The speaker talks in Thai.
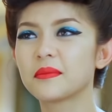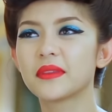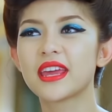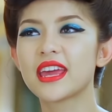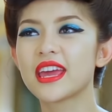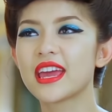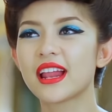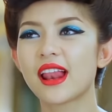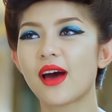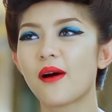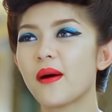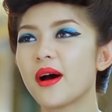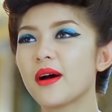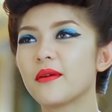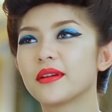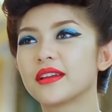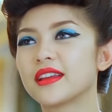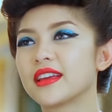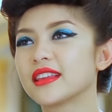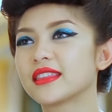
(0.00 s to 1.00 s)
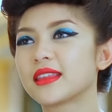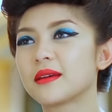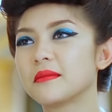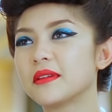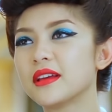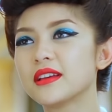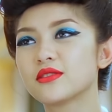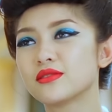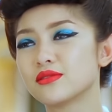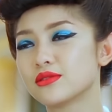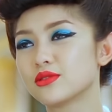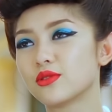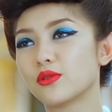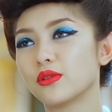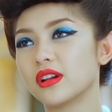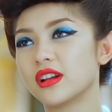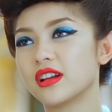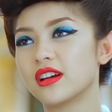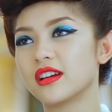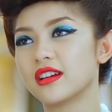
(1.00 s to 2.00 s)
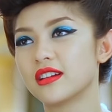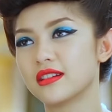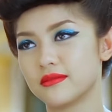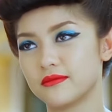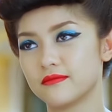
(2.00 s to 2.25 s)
เต็มที่แล้วอ่ะวันนี้เต็มที่สุด ๆ เล